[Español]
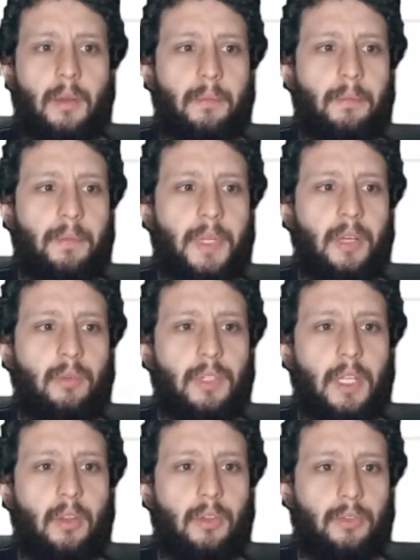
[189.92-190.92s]
Pregunta
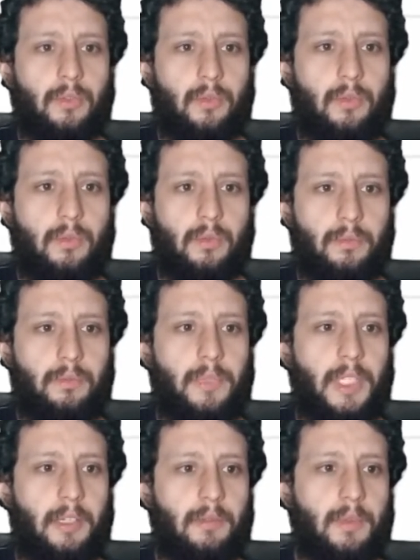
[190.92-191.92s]
2. Uh,
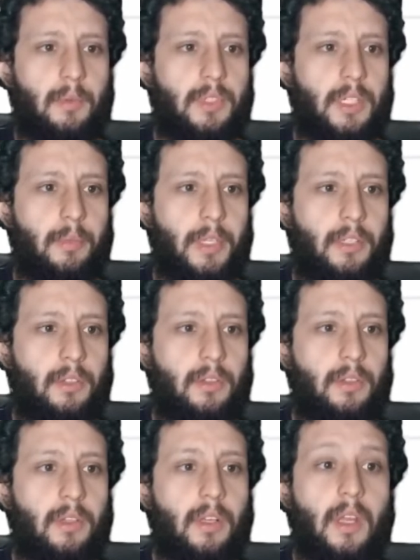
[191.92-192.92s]
mira, vamos a ver esto.
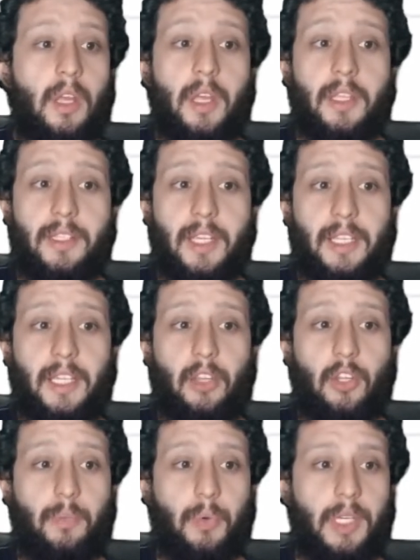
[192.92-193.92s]
Sigue estando
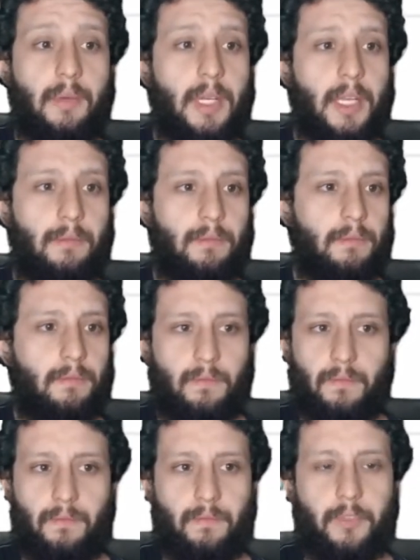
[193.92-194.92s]
disponible.
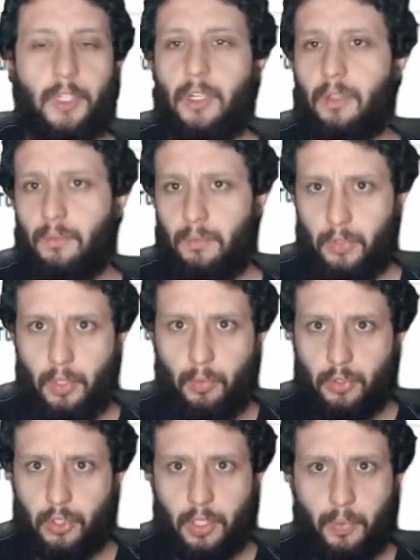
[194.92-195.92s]
Fueron no
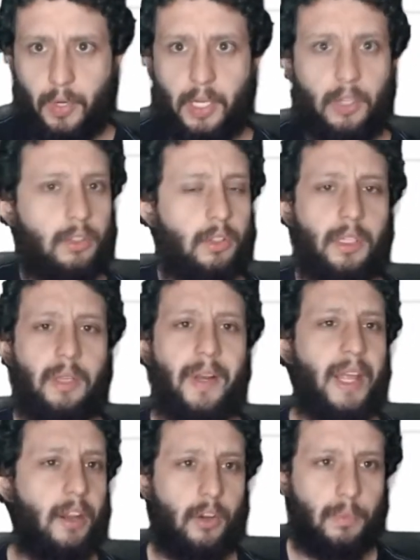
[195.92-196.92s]
mucho después que el otro. De
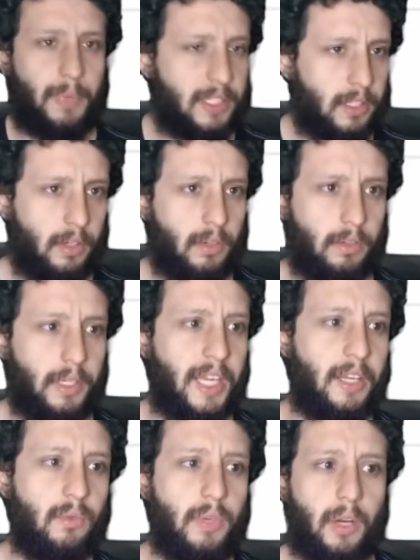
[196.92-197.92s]
verdad, no pasaron.
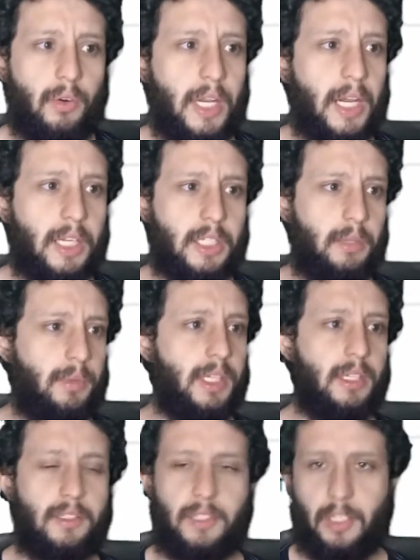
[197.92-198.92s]
En una hora recibí
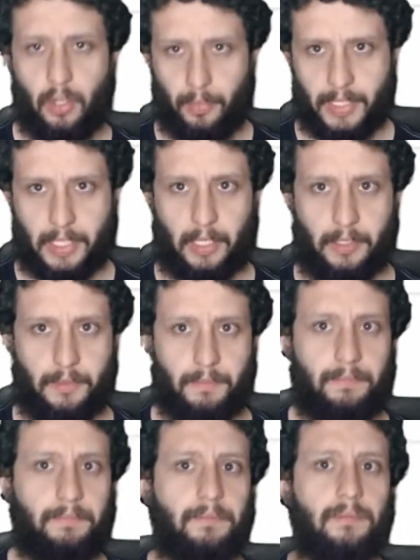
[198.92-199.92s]
5 mensajes.
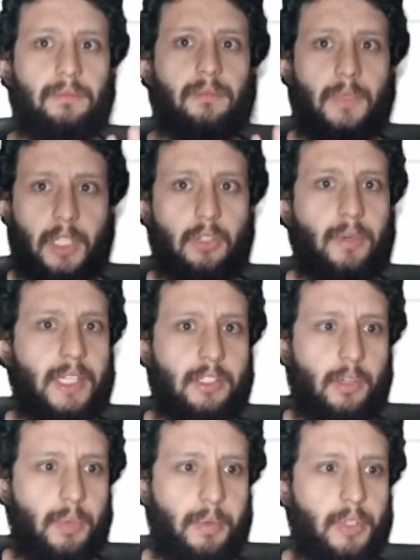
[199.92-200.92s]
Estos van a ser
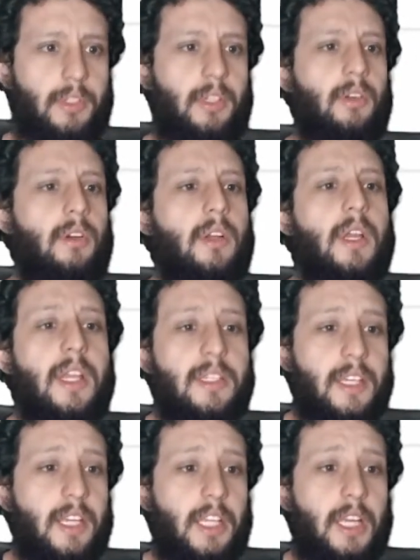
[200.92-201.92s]
los primeros 5.
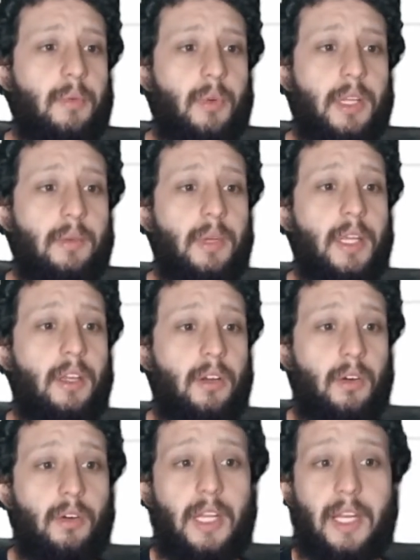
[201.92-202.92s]
Sigue estando disponible.
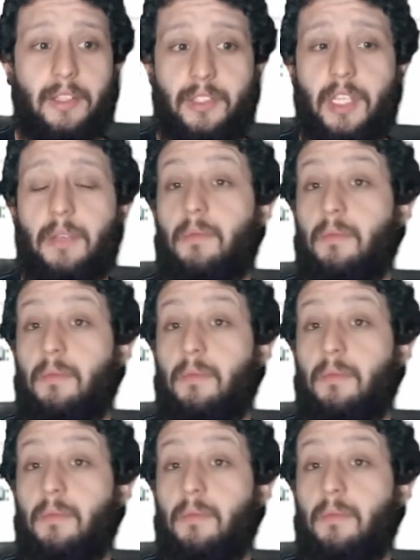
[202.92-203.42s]
Hola, sí.